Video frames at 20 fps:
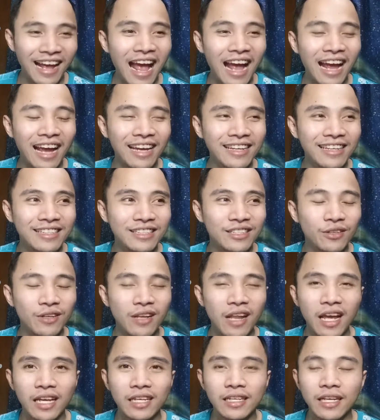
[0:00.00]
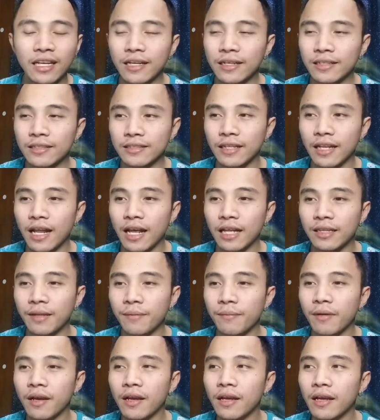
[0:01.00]
Nakakainis no, lagi na lang sa lahat
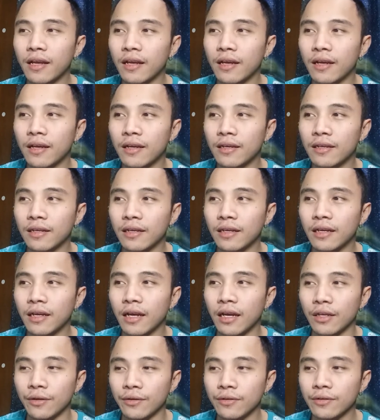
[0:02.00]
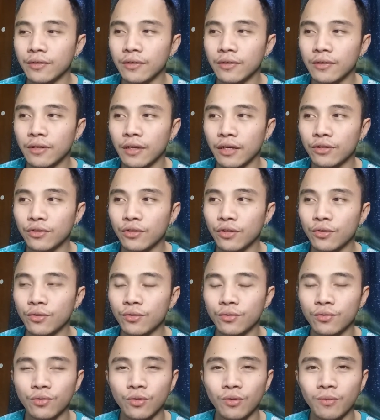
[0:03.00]
ng mga ano, ito
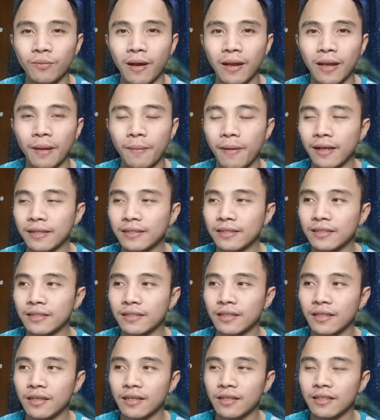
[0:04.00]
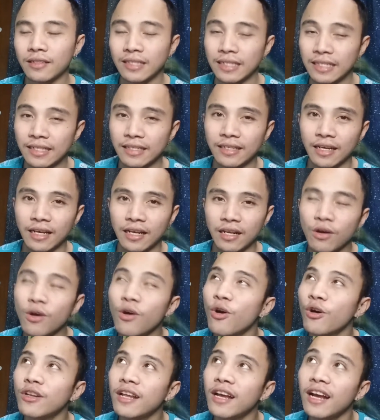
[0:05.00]
yung lumalabas. Single.
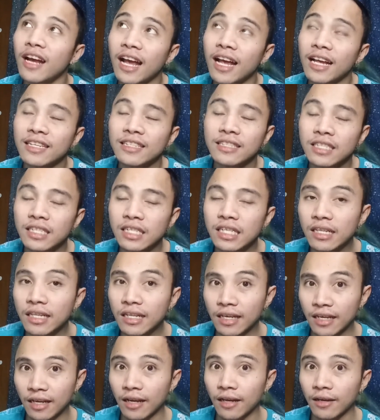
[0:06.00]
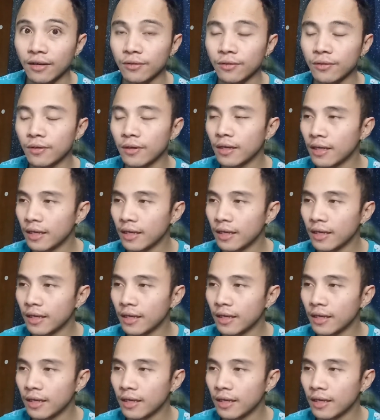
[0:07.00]
Oo na nga, single na nga ako.